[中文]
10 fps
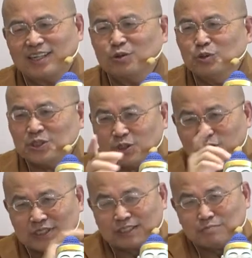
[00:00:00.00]
然后问
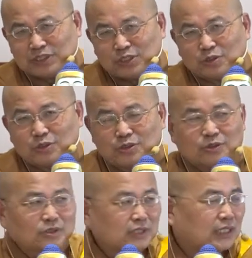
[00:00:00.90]
说这个比
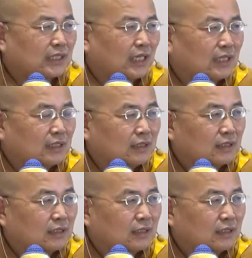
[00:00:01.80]
丘现在